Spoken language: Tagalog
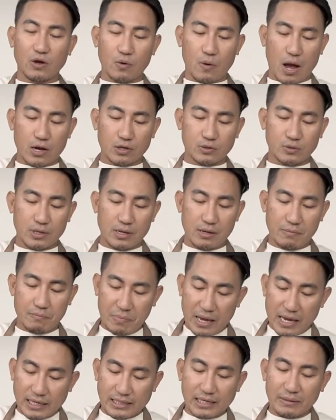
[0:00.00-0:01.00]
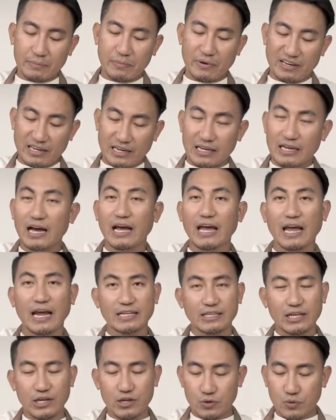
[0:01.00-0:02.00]
ako actually, basic vanilla
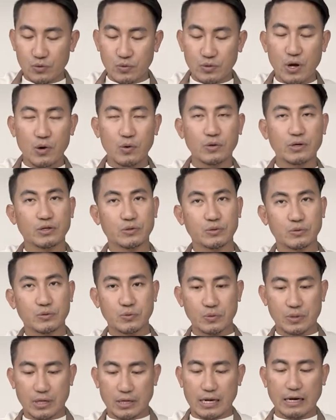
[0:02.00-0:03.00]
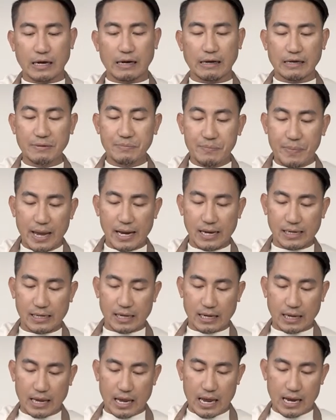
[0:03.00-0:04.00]
cake din yung una ko natutunan na i-bake
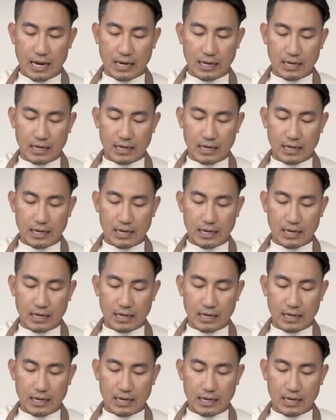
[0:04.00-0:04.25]
na cake.